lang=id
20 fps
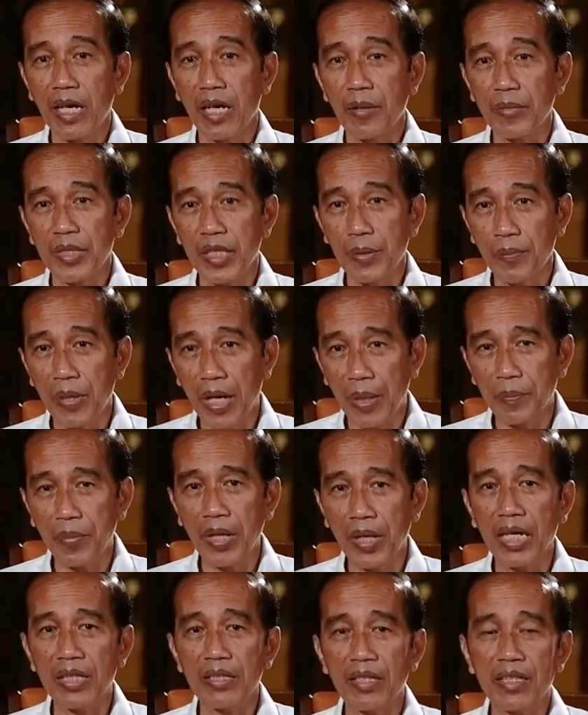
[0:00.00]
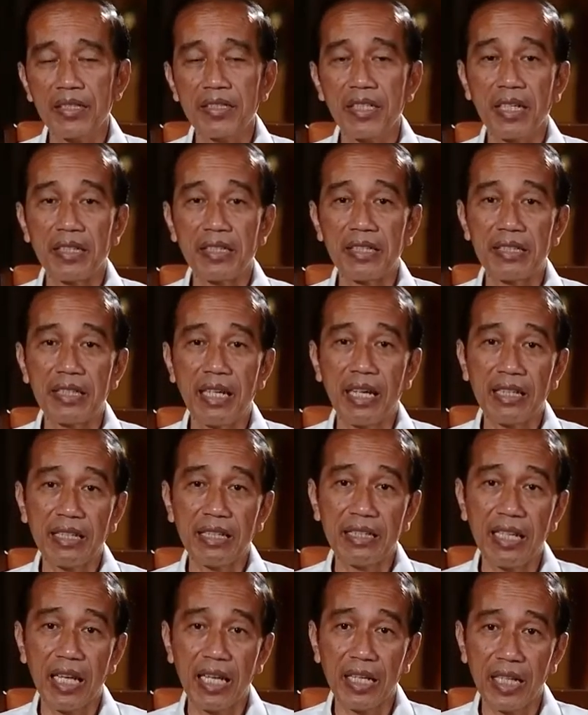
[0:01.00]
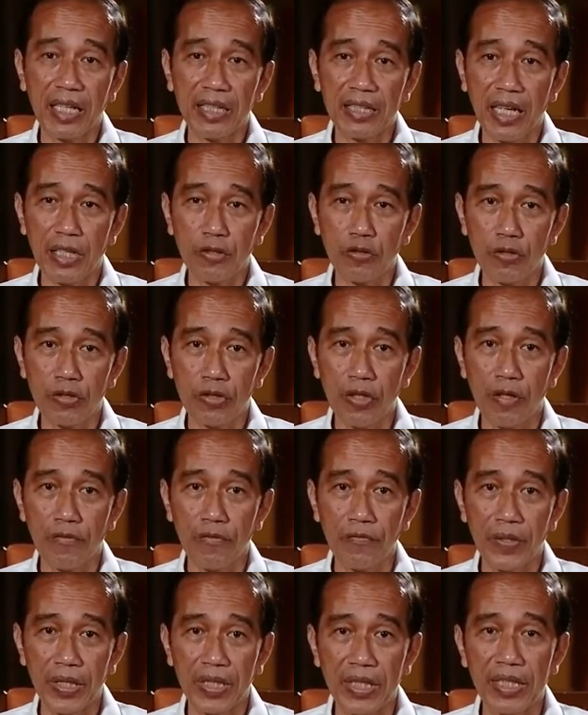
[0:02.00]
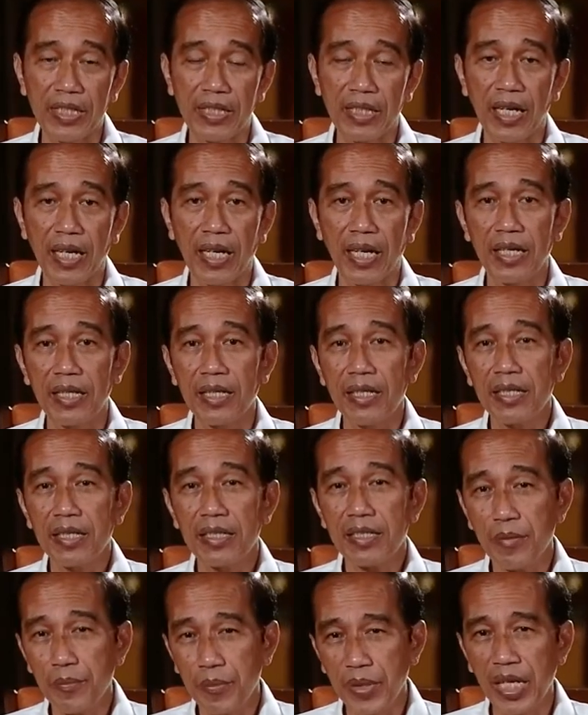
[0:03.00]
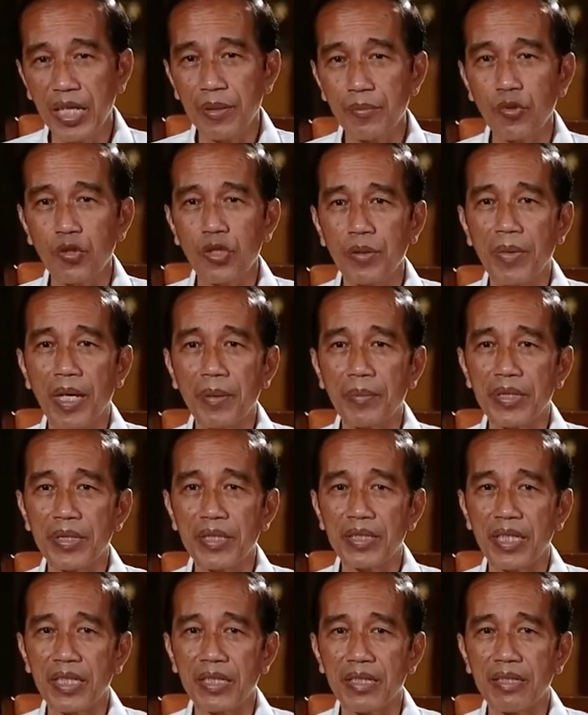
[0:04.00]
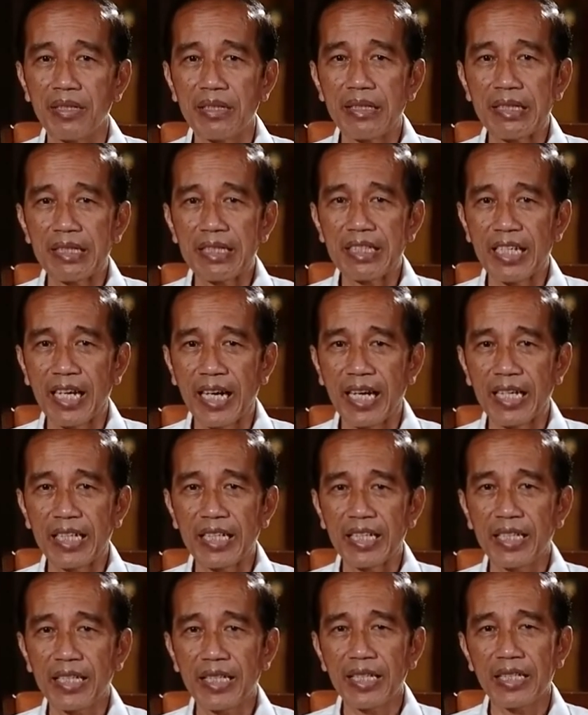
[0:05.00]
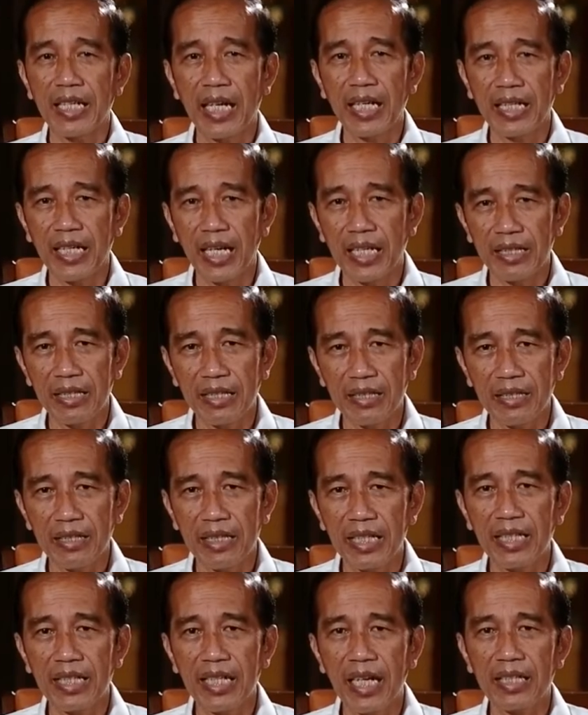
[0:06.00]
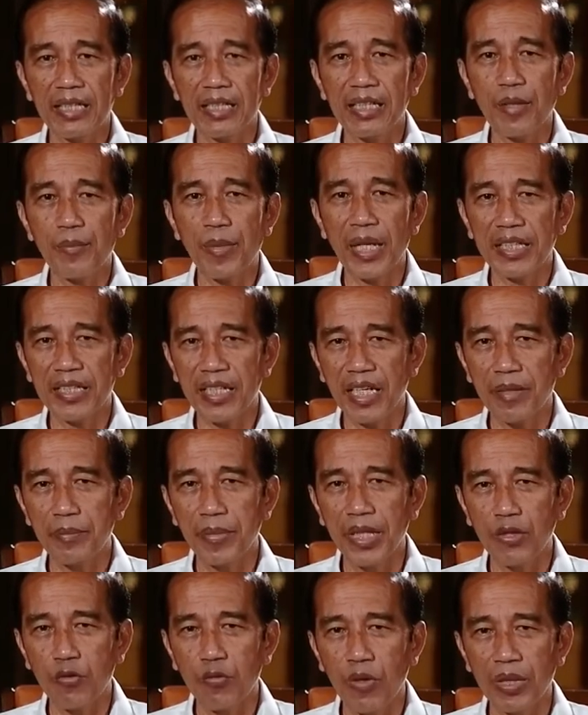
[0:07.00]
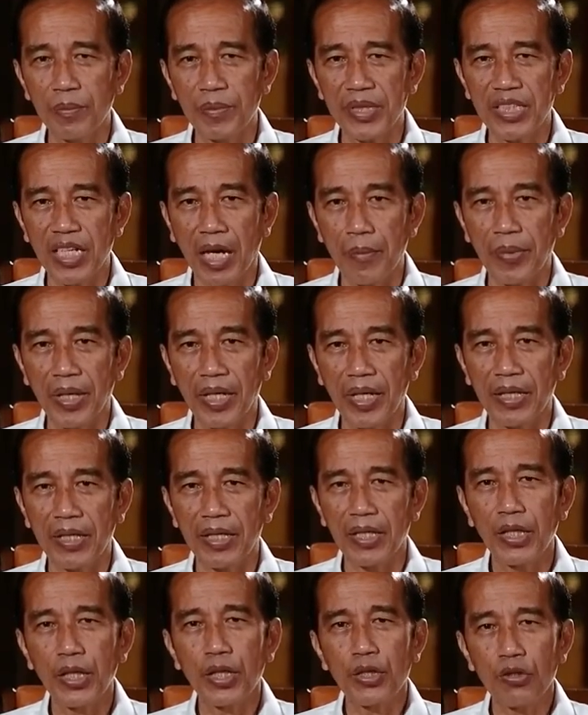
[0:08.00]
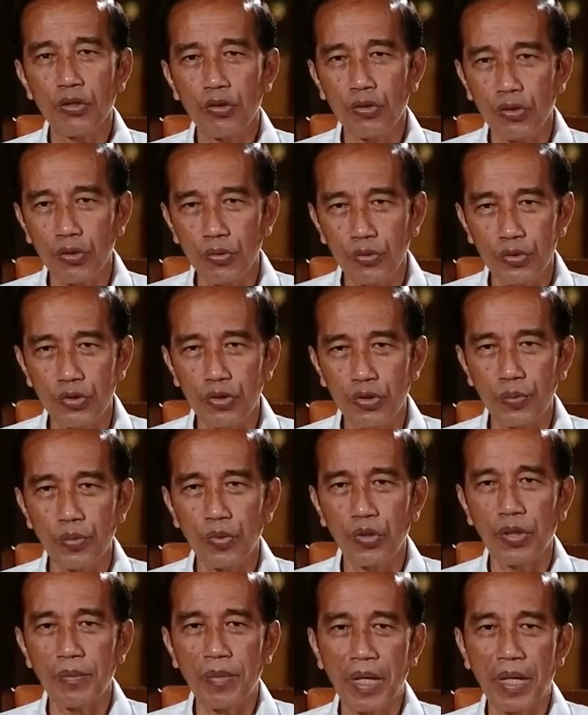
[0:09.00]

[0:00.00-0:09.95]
yang menyebabkan terjadinya kenaikan kasus COVID hingga 95 persen dan kenaikan tingkat kematian mingguan mencapai 75